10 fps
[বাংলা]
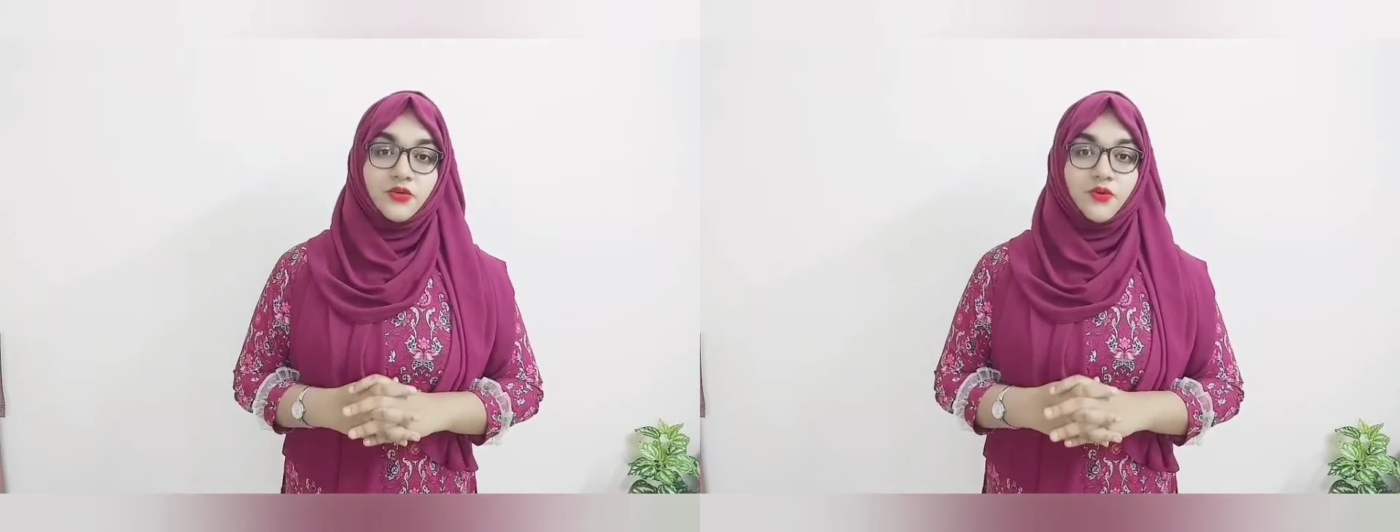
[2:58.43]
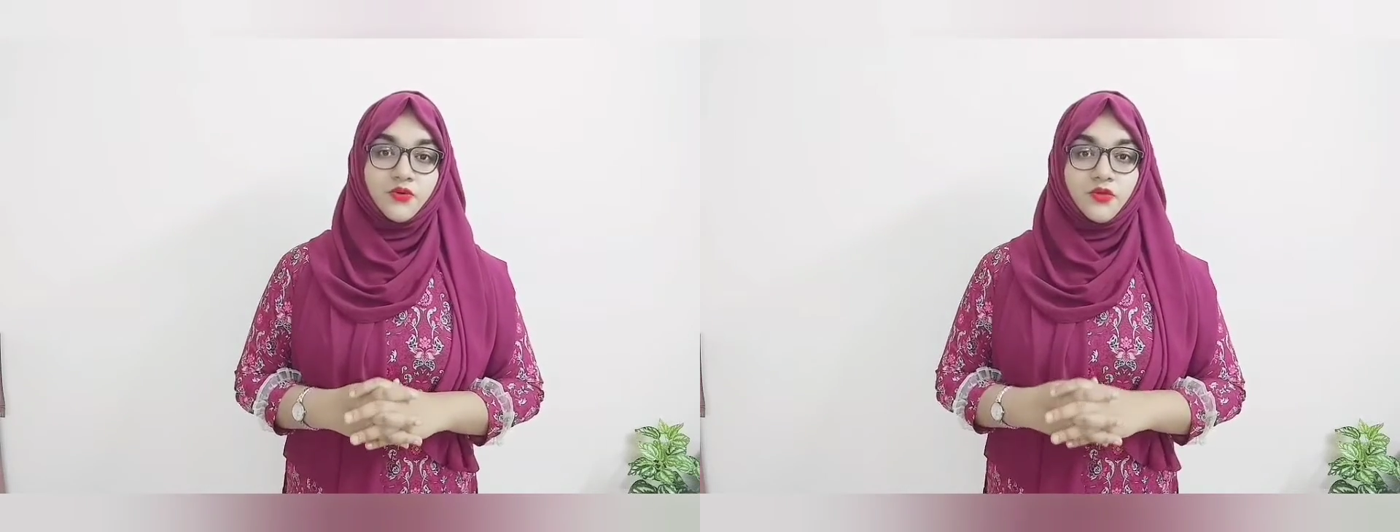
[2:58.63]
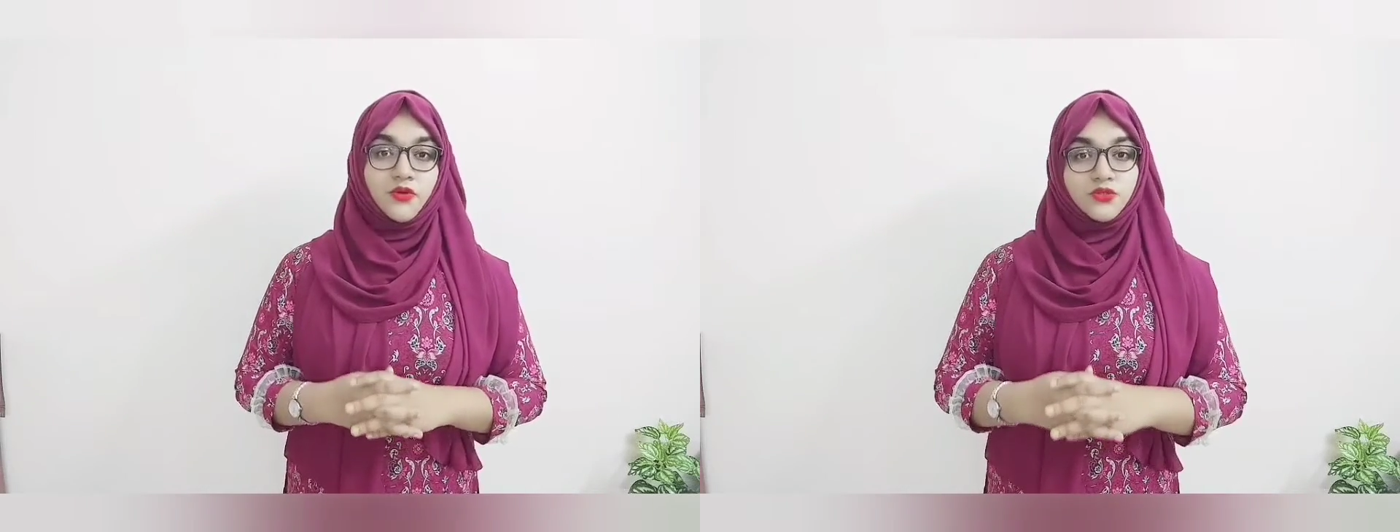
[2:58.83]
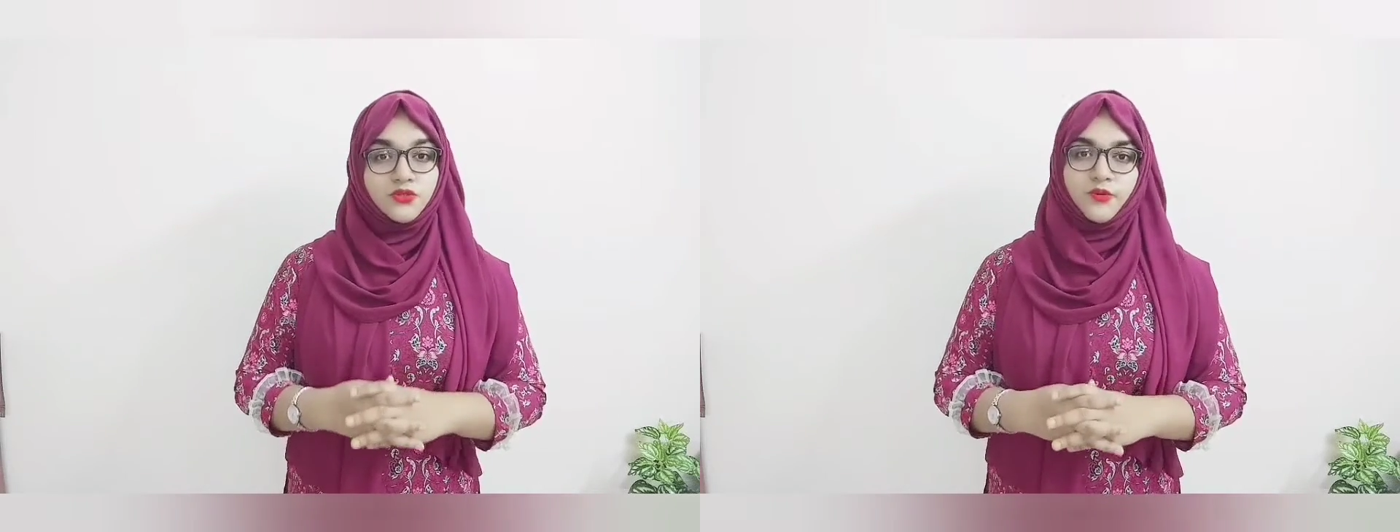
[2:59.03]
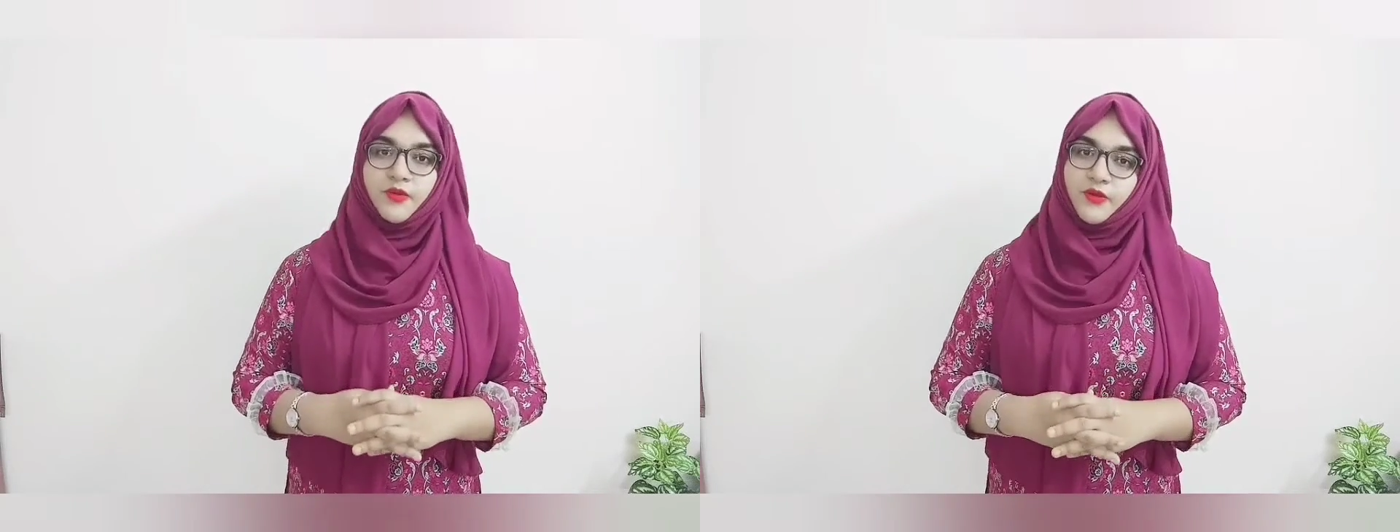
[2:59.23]
ক্ষতিকর
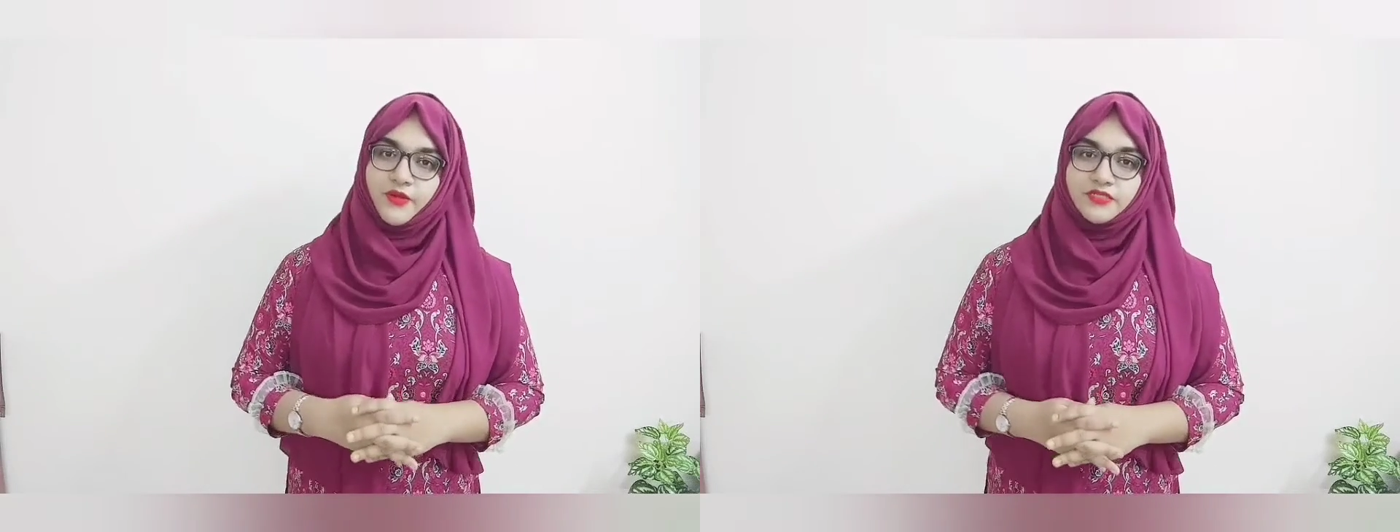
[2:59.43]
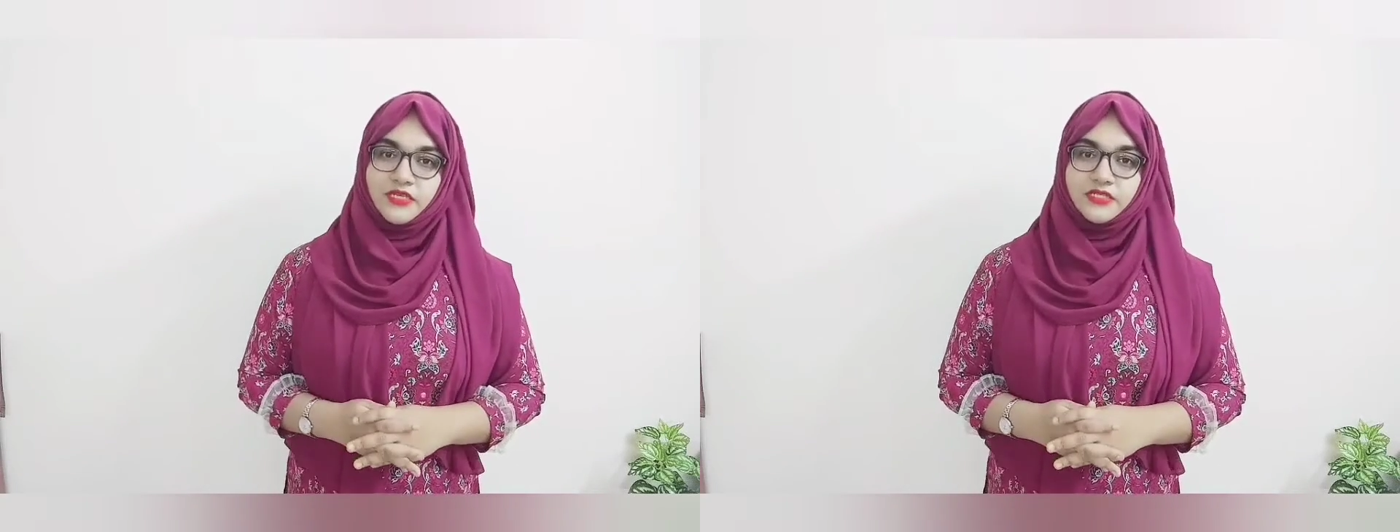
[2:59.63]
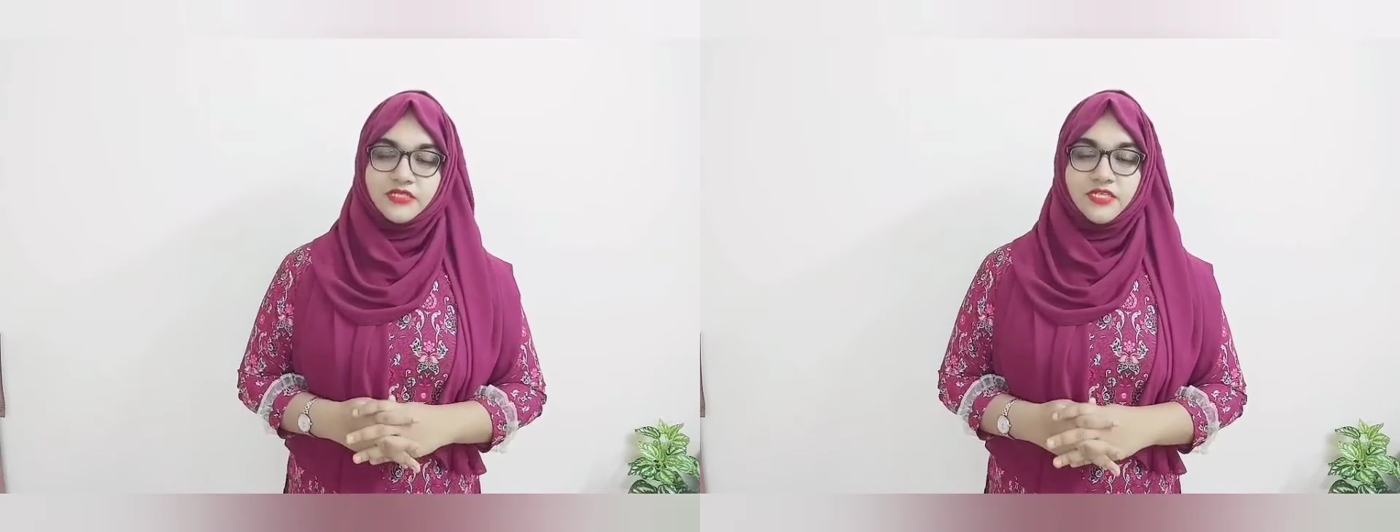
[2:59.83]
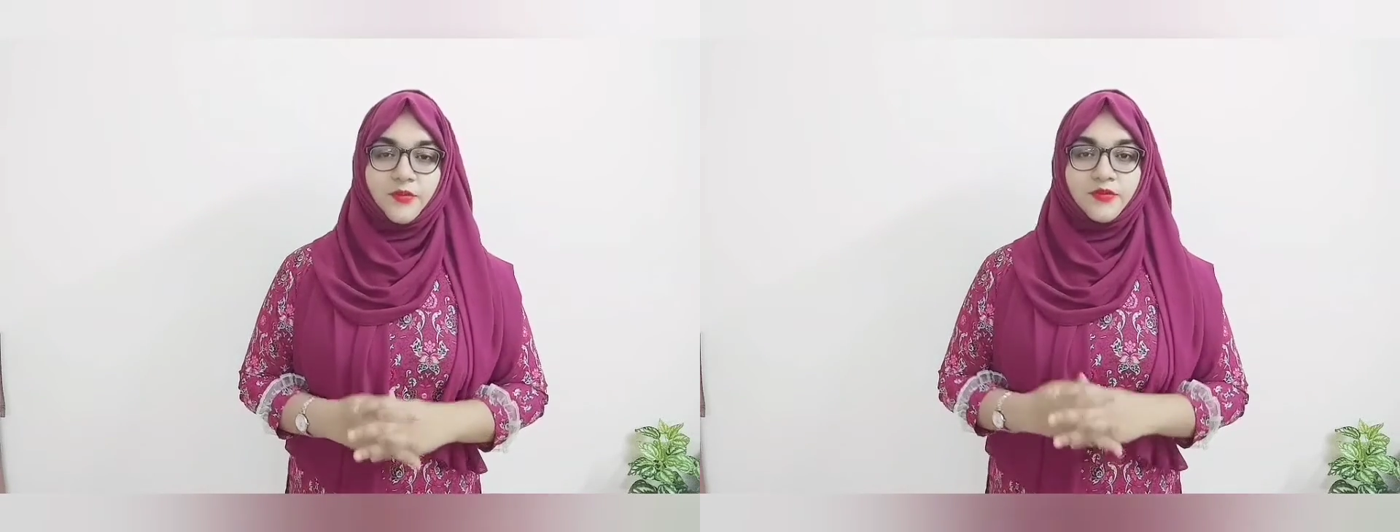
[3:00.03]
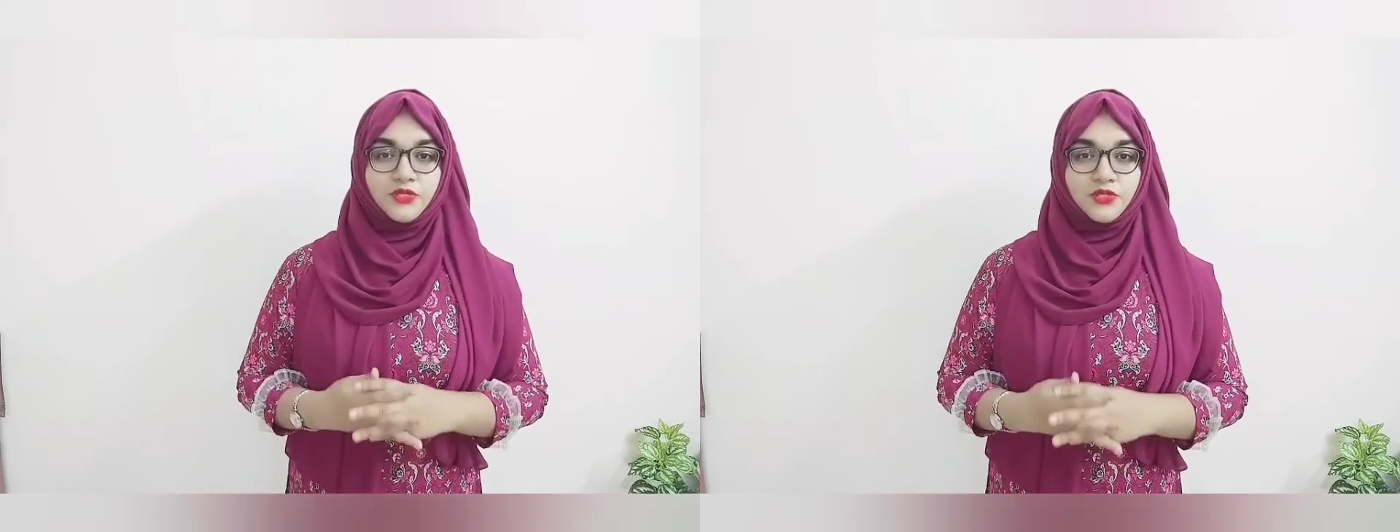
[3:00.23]
চর্বি রয়েছে যেটা
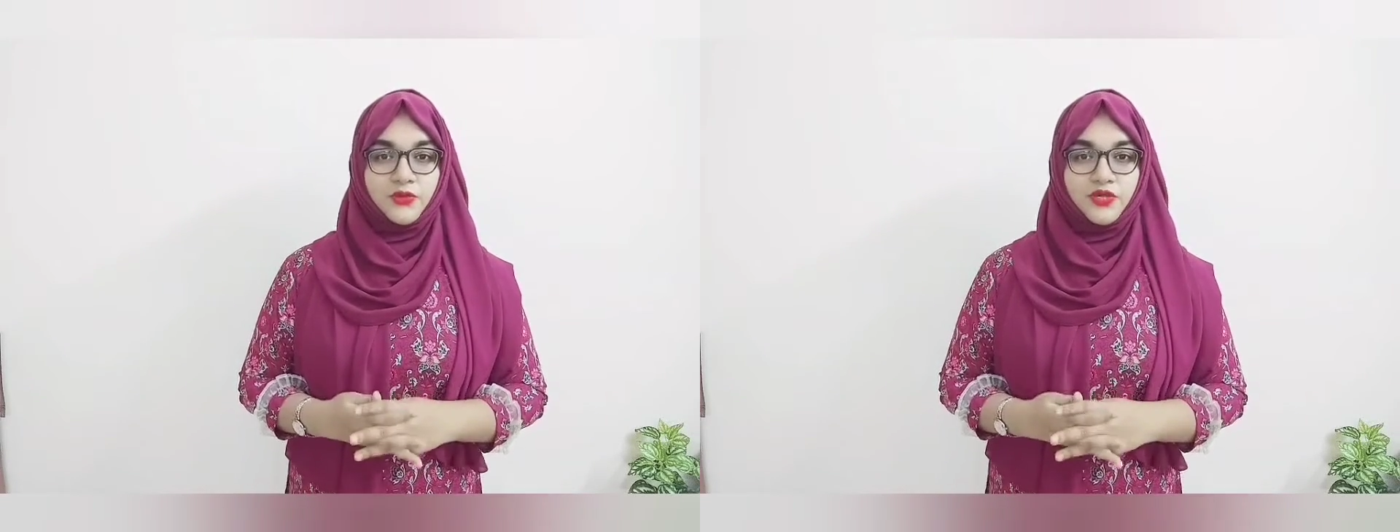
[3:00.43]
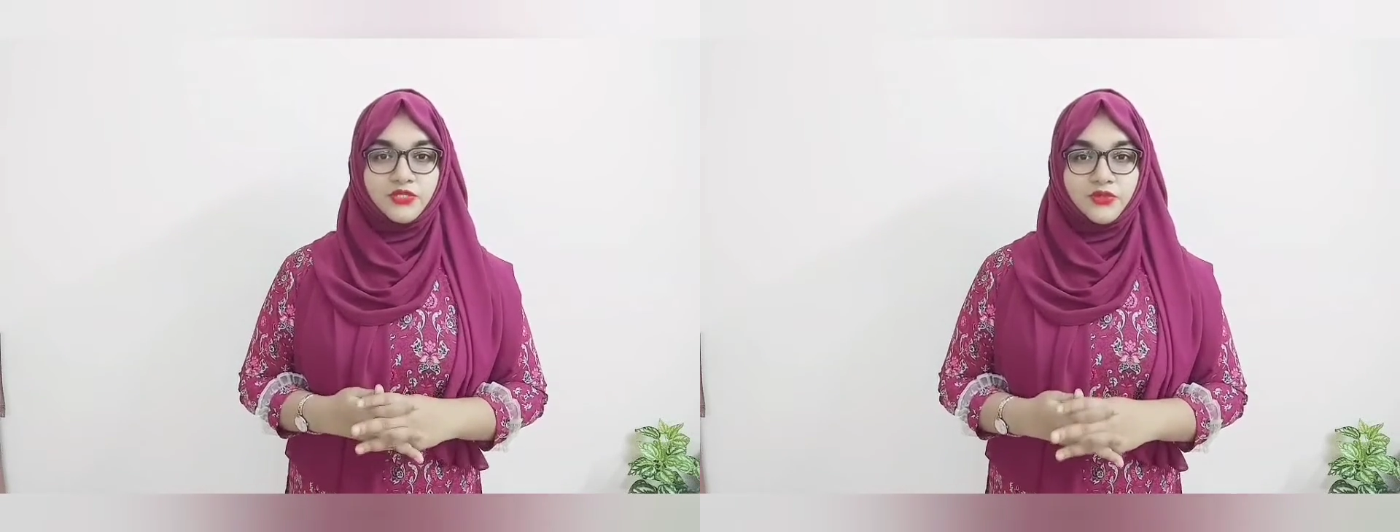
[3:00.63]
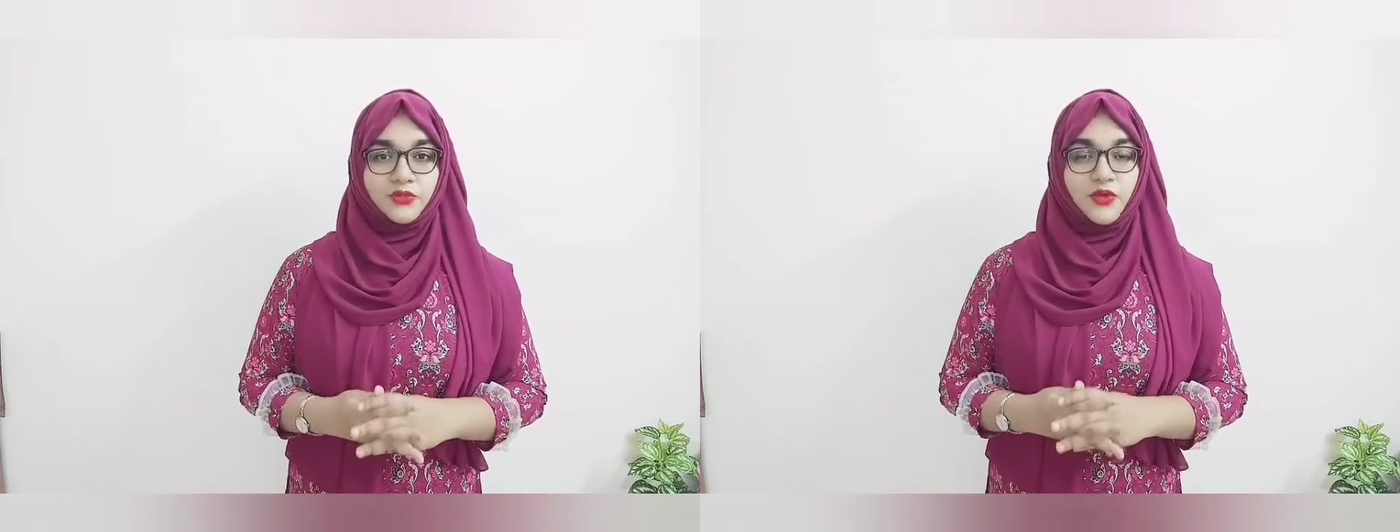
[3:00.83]
আমাদের শরীরের জন্য